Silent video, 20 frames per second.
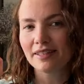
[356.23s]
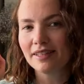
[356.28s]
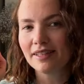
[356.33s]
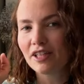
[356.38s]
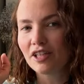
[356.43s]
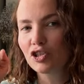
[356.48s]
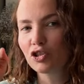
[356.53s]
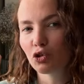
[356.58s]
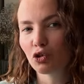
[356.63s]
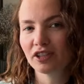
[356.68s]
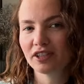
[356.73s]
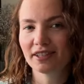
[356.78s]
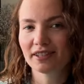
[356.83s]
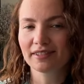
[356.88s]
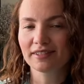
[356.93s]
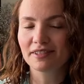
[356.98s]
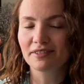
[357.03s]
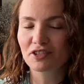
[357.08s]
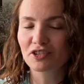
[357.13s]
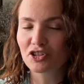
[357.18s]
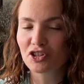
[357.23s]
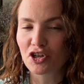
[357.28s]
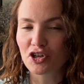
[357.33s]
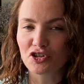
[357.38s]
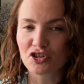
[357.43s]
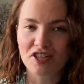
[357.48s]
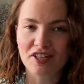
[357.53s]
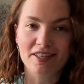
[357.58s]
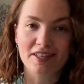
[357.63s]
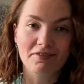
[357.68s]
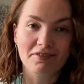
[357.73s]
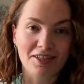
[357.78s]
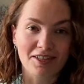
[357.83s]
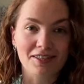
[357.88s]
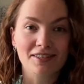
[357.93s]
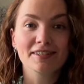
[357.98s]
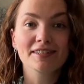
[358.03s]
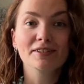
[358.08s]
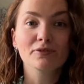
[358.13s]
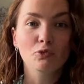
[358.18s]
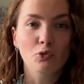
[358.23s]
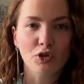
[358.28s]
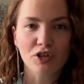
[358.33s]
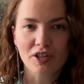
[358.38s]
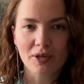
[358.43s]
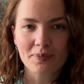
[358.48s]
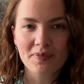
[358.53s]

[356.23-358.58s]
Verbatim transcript: И еще один завершающий товар на сегодня